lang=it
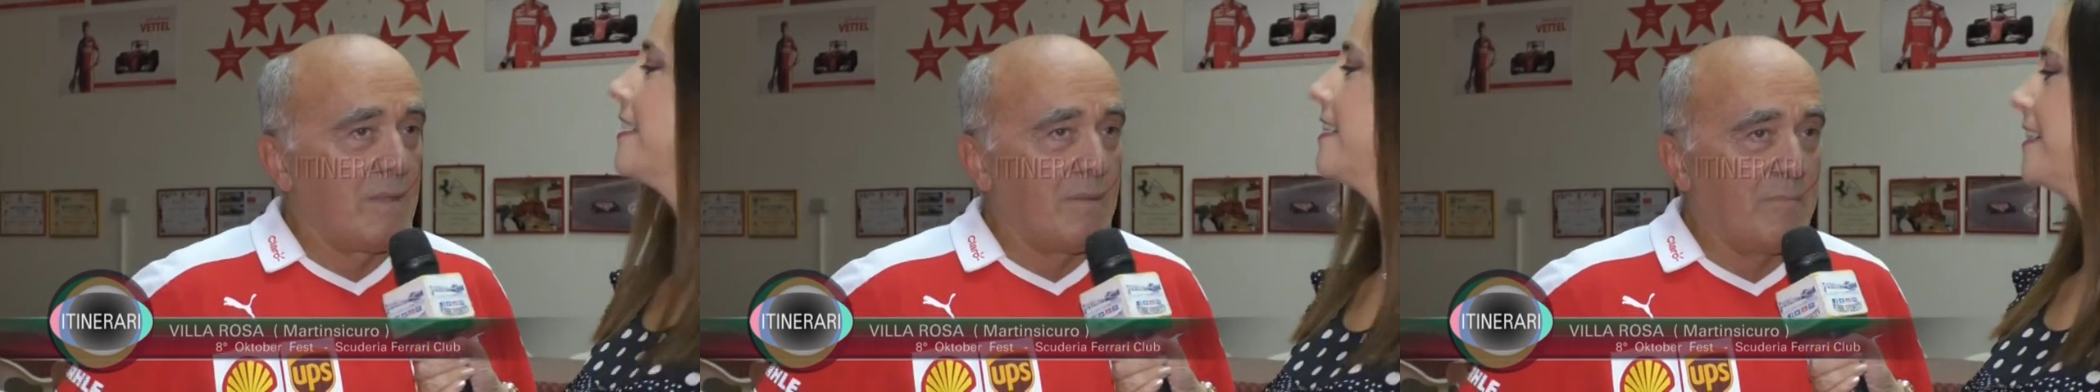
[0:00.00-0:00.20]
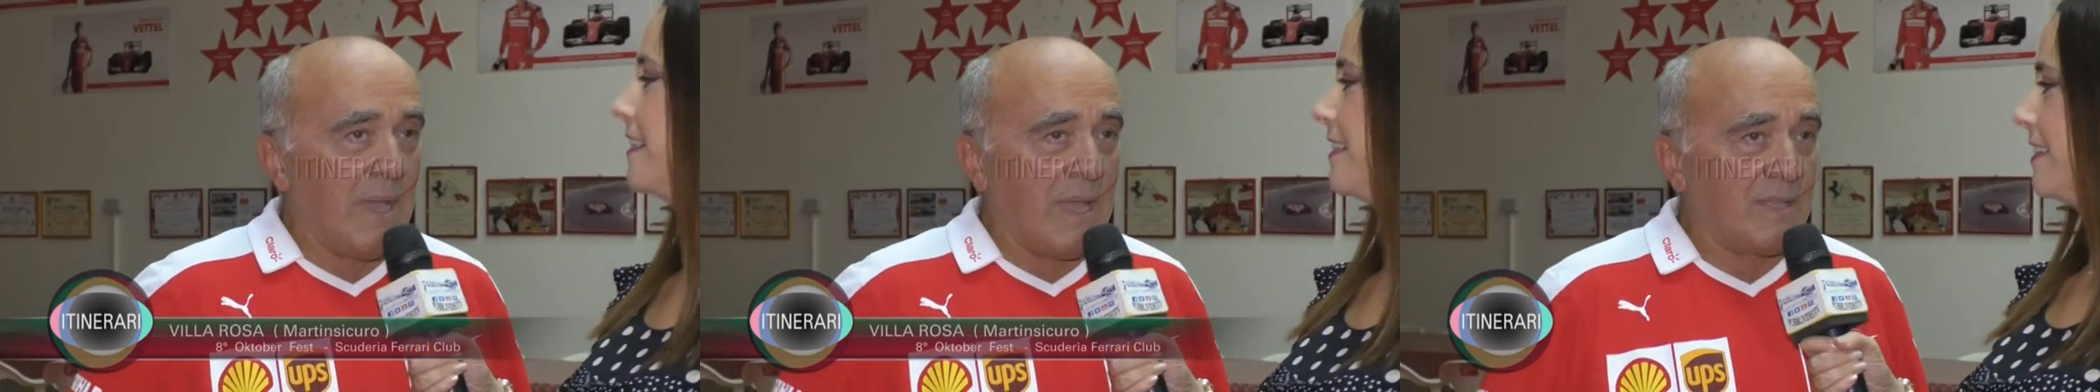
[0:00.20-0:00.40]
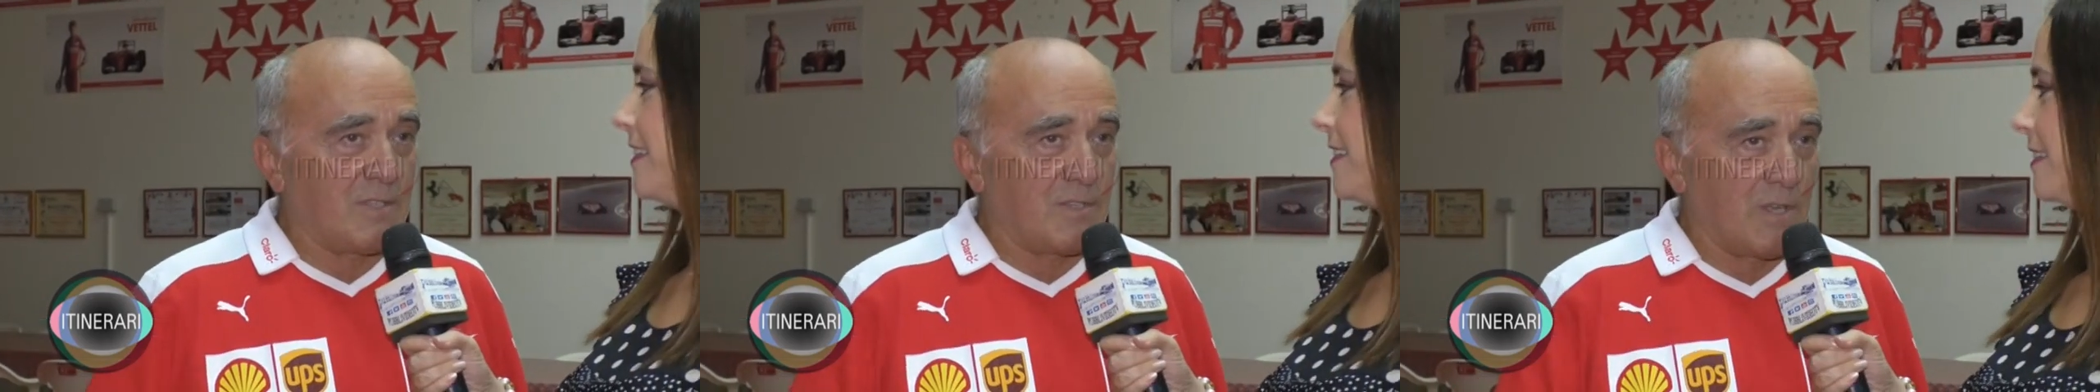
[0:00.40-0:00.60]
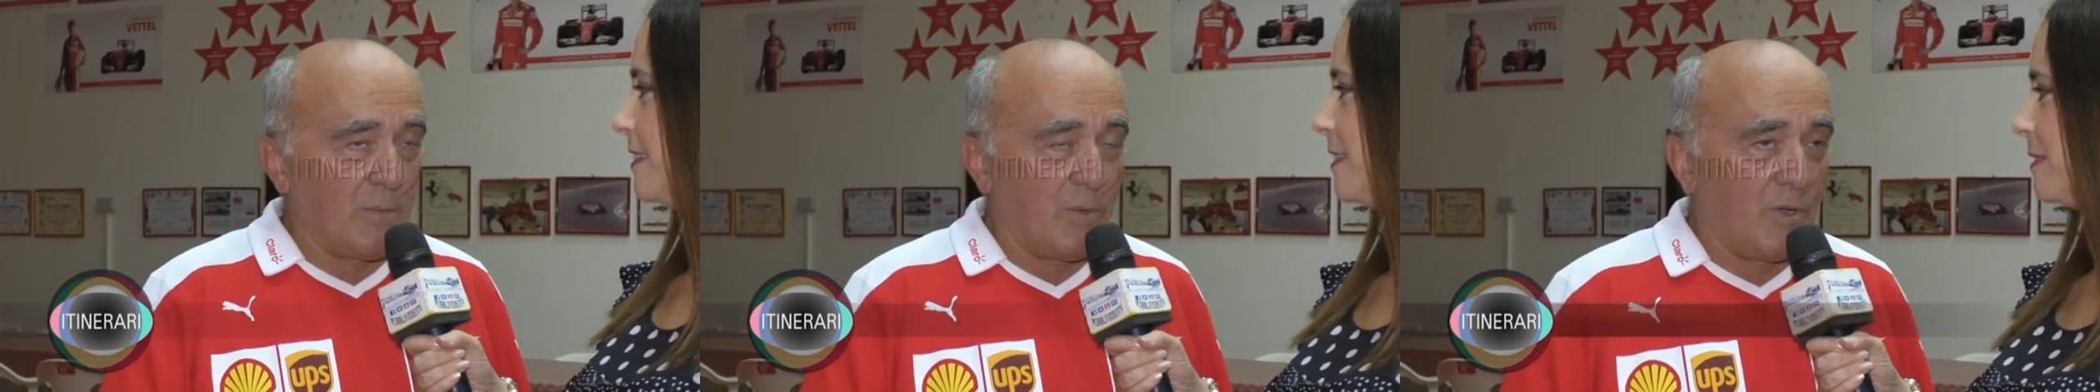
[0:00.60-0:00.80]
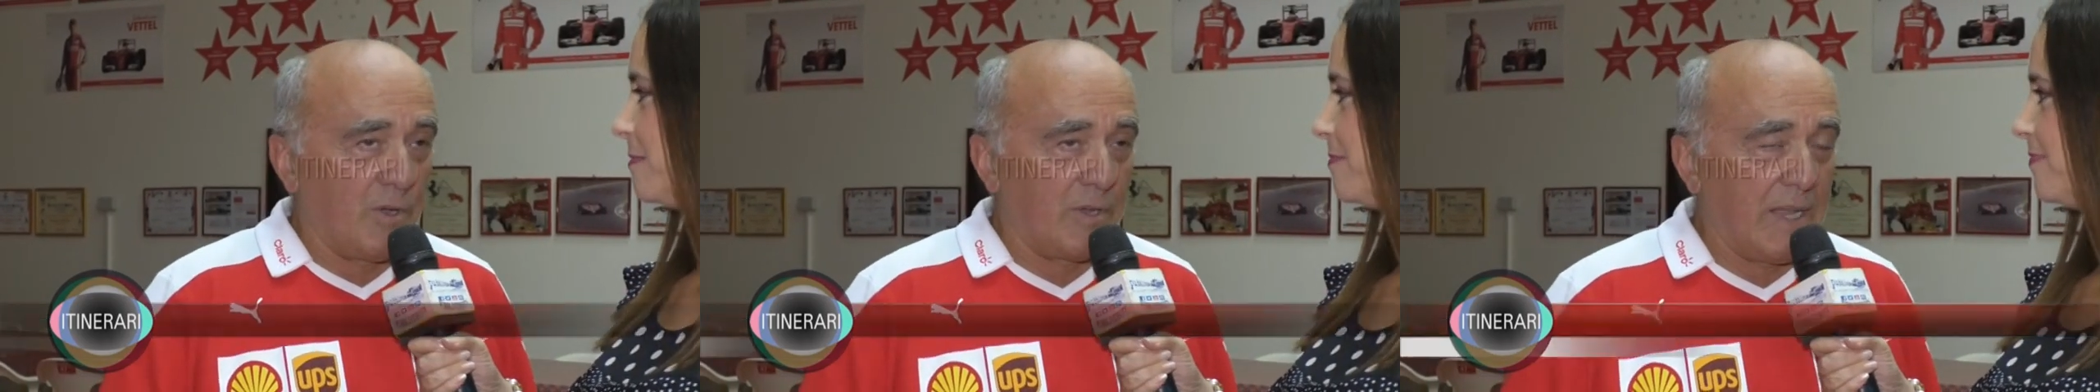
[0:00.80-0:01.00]
Beh,
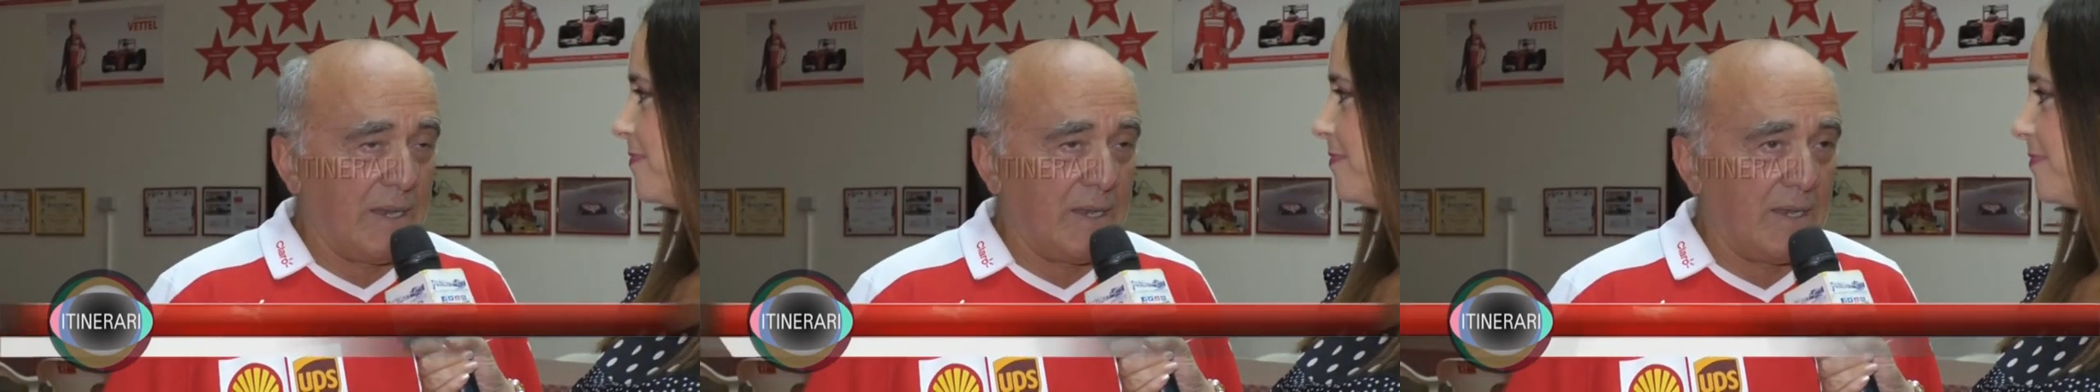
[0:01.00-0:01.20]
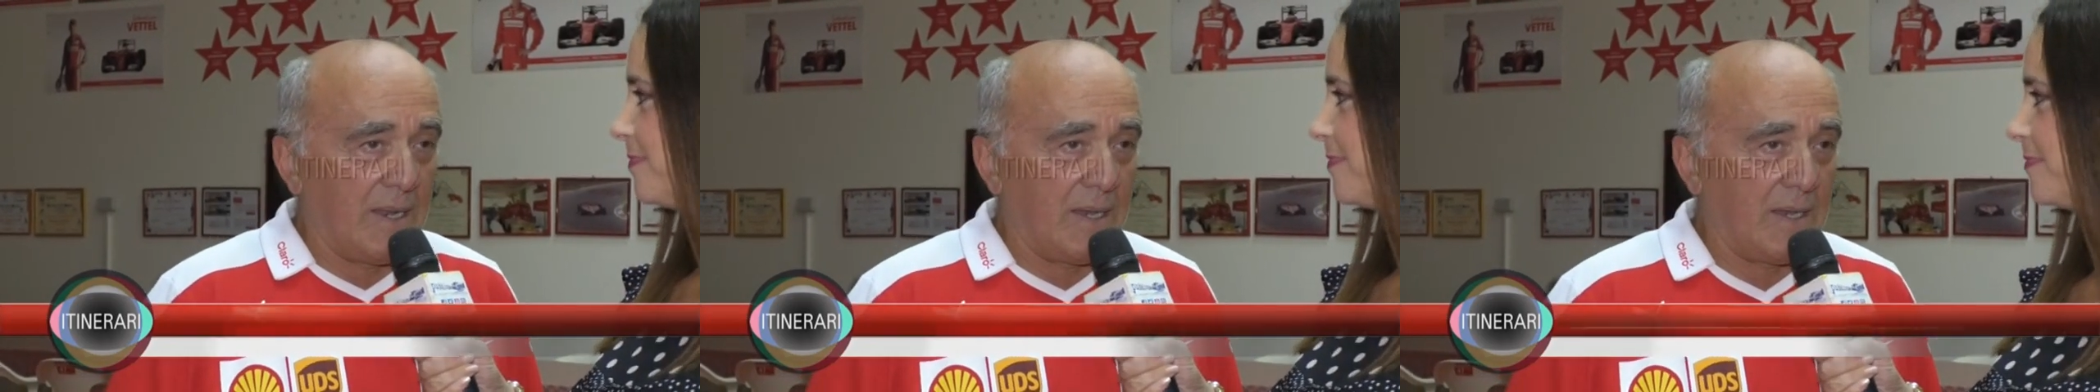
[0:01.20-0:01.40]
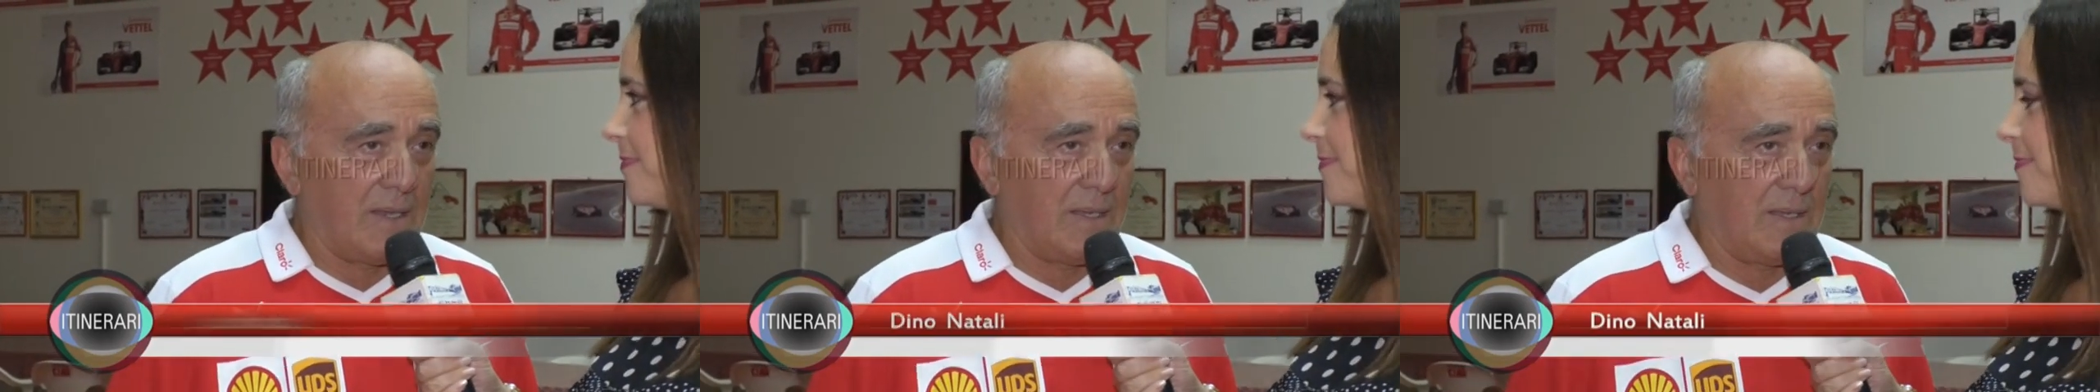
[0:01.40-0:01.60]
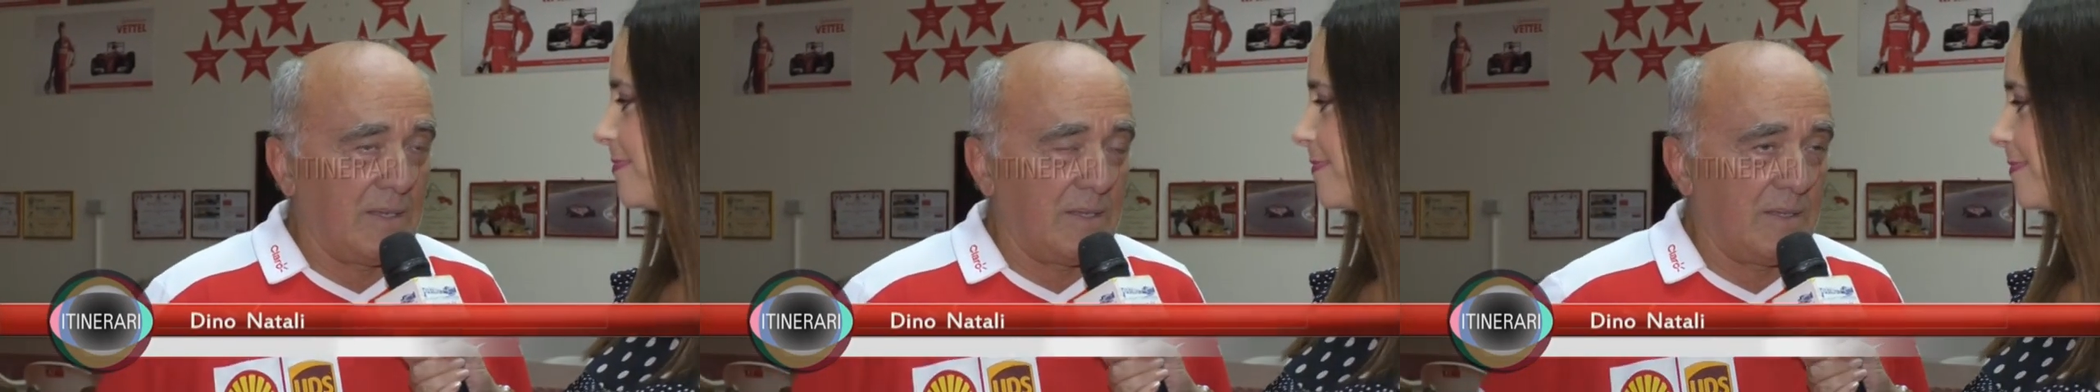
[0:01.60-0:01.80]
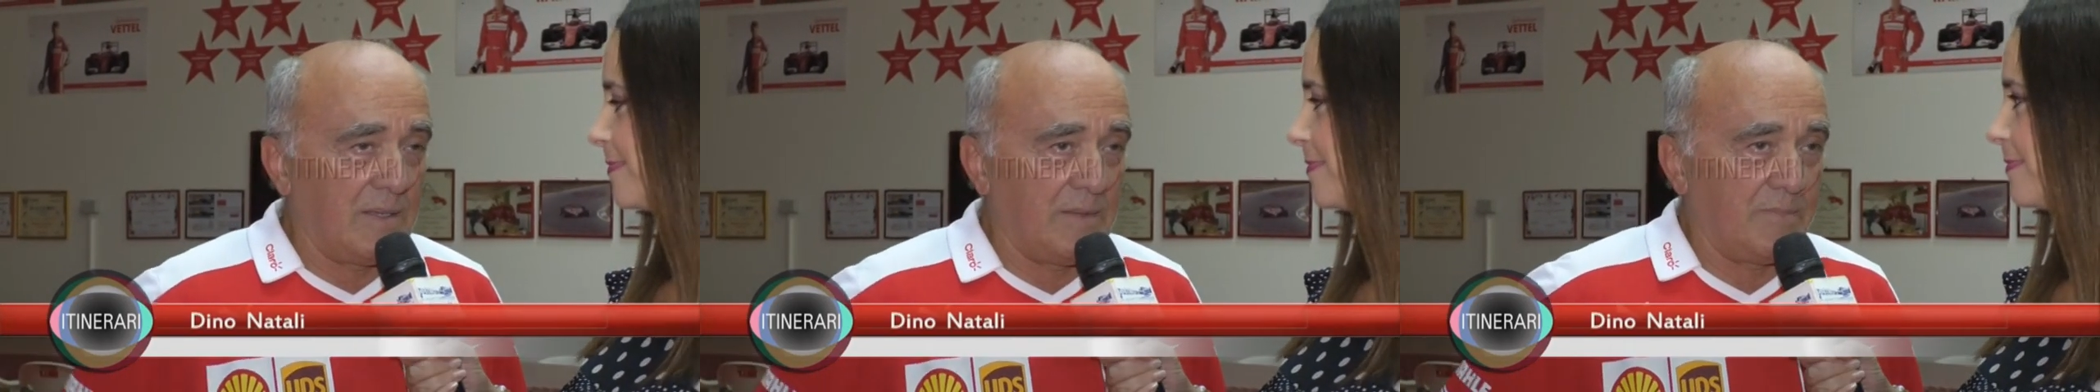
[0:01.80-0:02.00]
diciamo che nel,
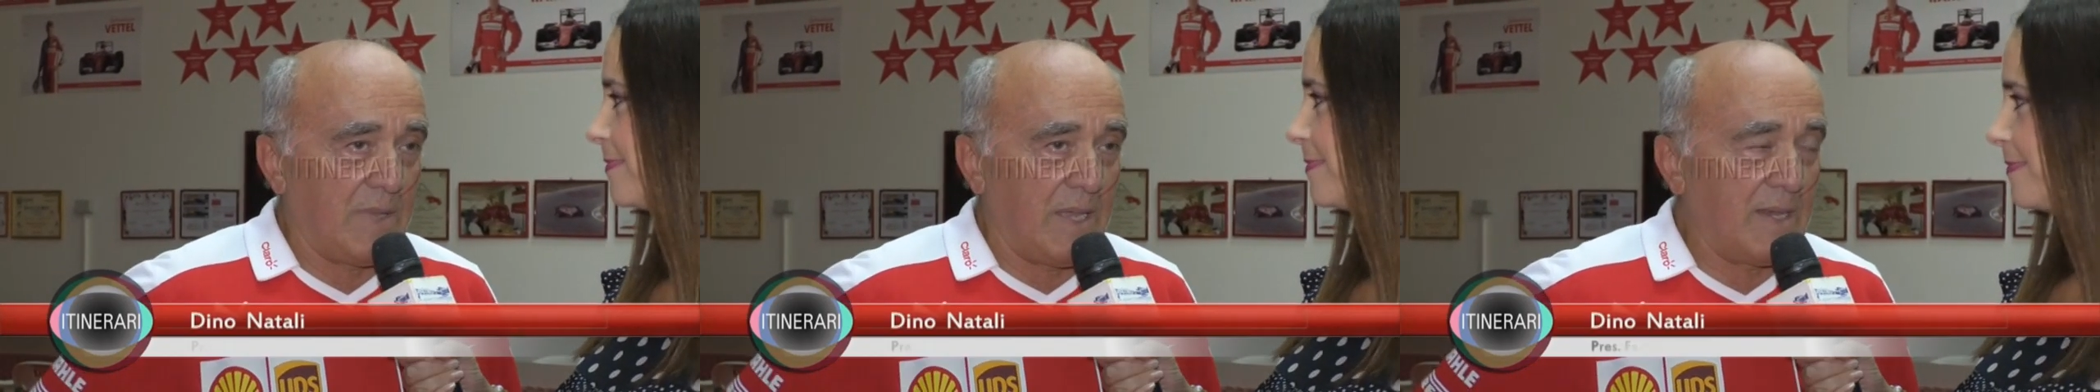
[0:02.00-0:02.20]
eh,